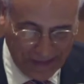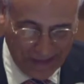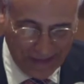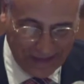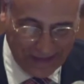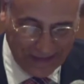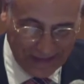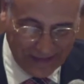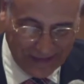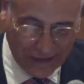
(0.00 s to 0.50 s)

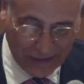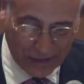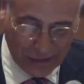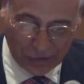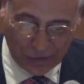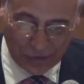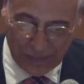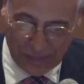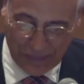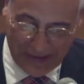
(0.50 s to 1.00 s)
Eh, e a
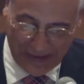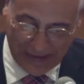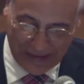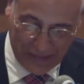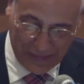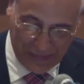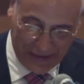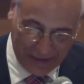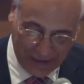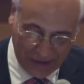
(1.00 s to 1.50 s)
doutora
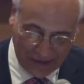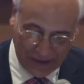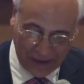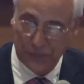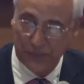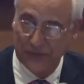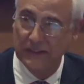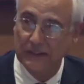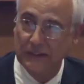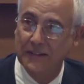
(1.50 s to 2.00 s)
Bianca Amaro, em
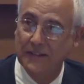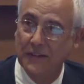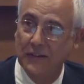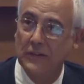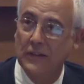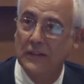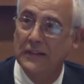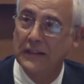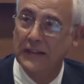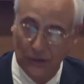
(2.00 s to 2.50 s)
representação
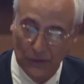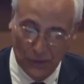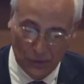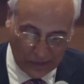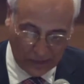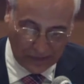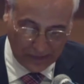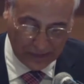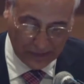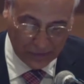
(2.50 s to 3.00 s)
da
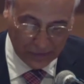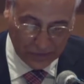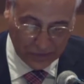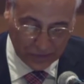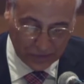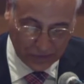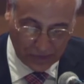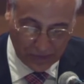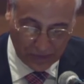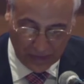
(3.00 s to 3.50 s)
diretora
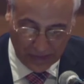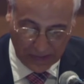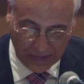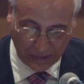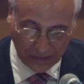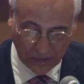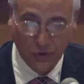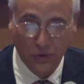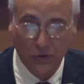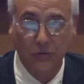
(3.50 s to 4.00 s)
do
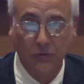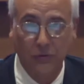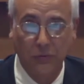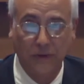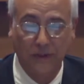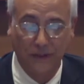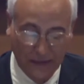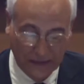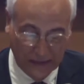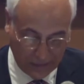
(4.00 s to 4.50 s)
IBICT, o Instituto
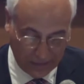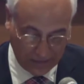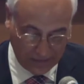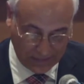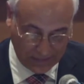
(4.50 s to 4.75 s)
Brasileiro de,